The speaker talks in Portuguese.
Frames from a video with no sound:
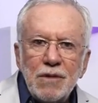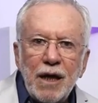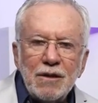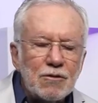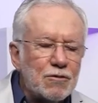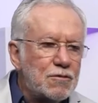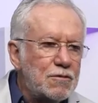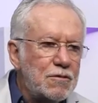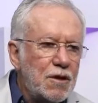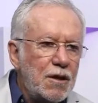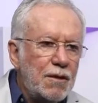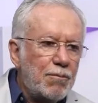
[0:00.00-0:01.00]
É isso.
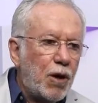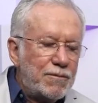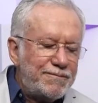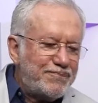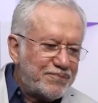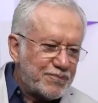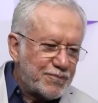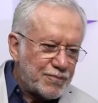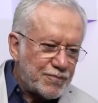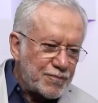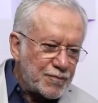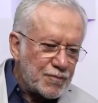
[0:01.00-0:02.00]
Bom,
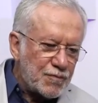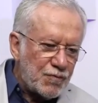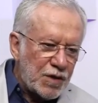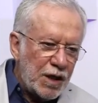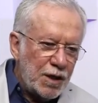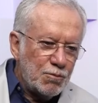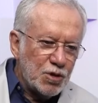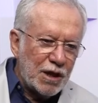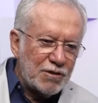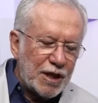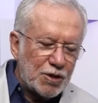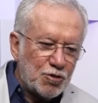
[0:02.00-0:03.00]

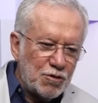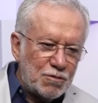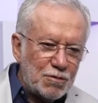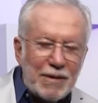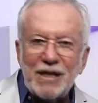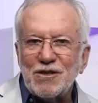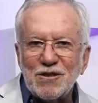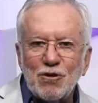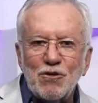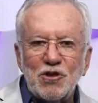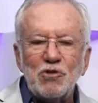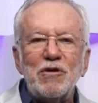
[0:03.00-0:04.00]
mudando de assunto, mas
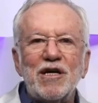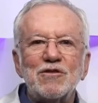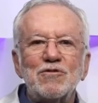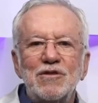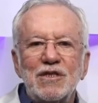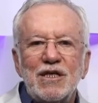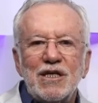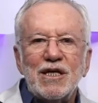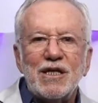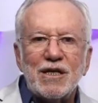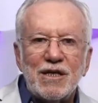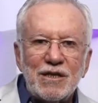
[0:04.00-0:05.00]
continuando
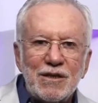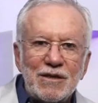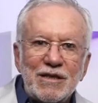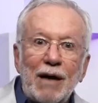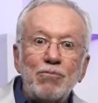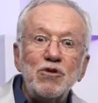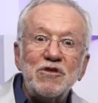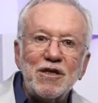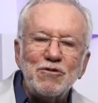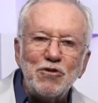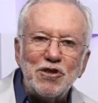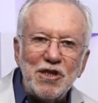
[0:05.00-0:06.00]
eh, na
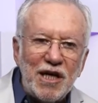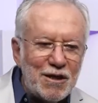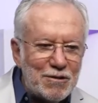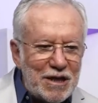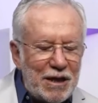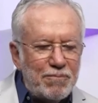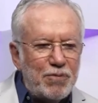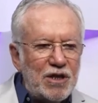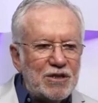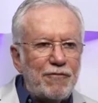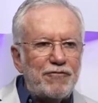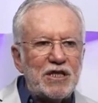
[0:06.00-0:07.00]
busca do dinheiro, né?
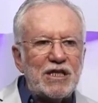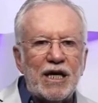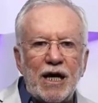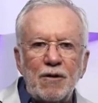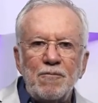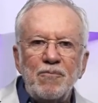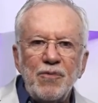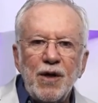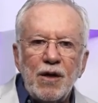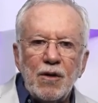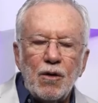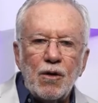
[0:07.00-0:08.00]
Polícia Federal,
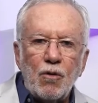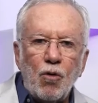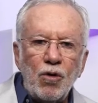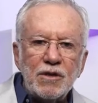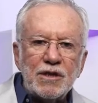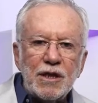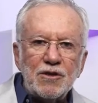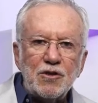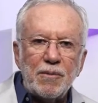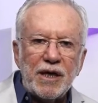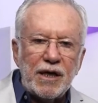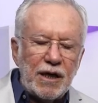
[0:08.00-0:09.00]
ontem
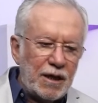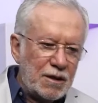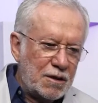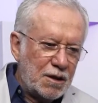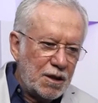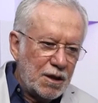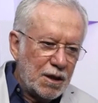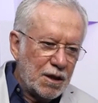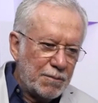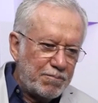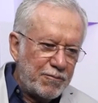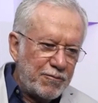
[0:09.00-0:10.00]
de manhã,
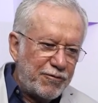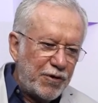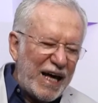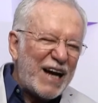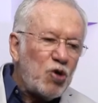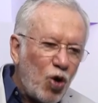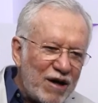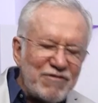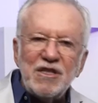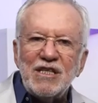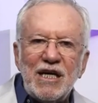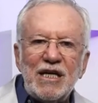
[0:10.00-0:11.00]
eh, foi a
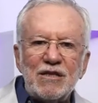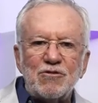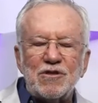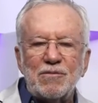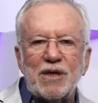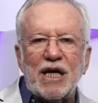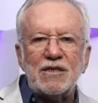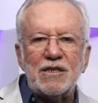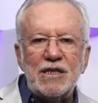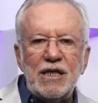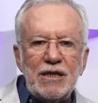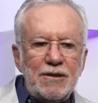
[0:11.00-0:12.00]
nove endereços em
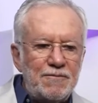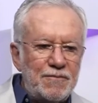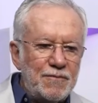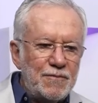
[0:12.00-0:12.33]
Brasília,